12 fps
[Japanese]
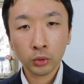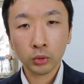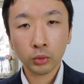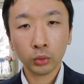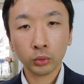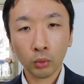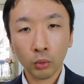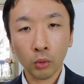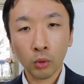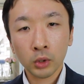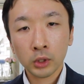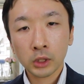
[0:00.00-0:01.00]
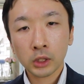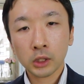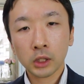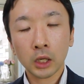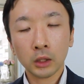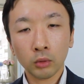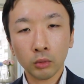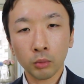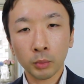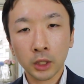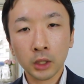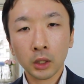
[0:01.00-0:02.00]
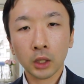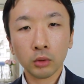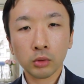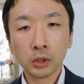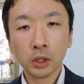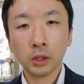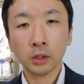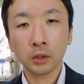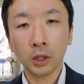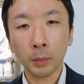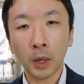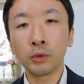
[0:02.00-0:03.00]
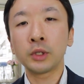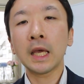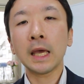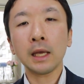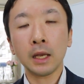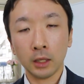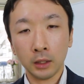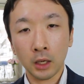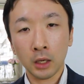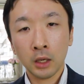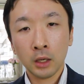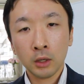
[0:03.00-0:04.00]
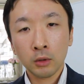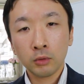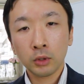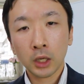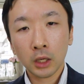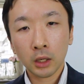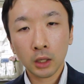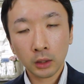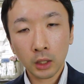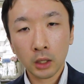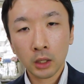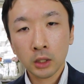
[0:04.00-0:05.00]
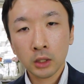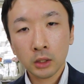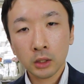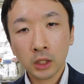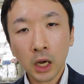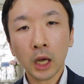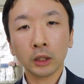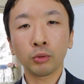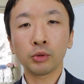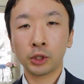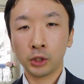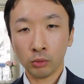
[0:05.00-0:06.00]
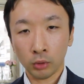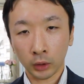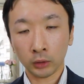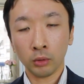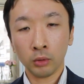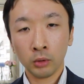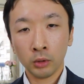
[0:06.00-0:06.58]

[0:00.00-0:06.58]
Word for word: いうことをしっかりと人間としてですね、まあ、受け入れて受け入れてじゃあどうしようかと